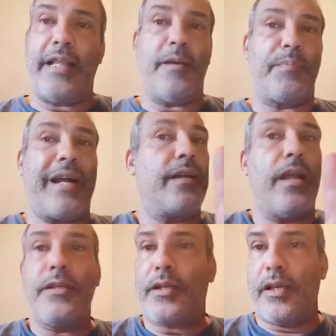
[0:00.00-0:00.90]
porque a
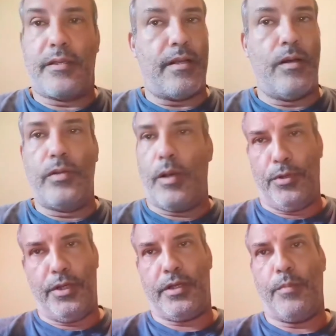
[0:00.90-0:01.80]
grande questão da
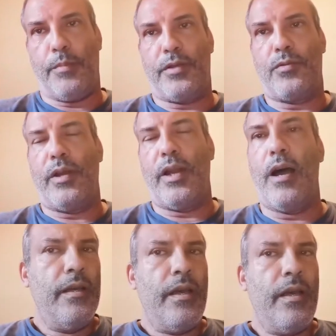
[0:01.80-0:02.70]
política
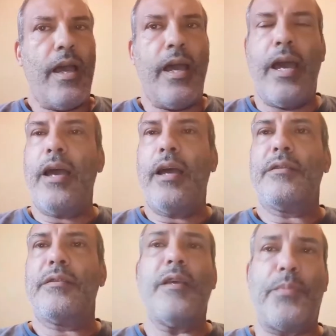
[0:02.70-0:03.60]
habitacional é
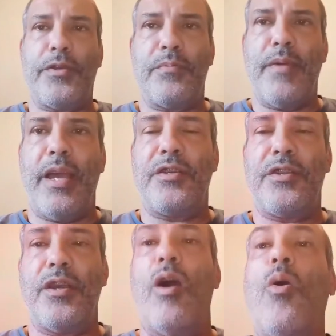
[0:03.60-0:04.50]

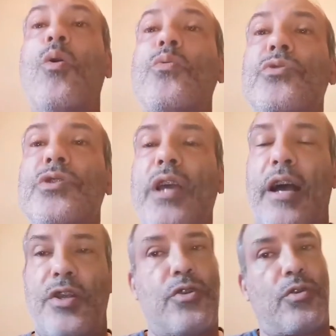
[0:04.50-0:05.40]
simplesmente onde a
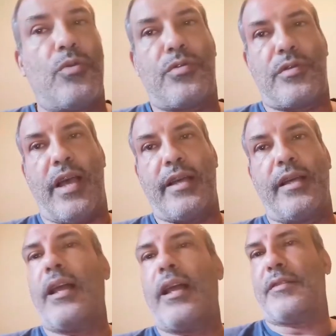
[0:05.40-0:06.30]
gente consegue que ela se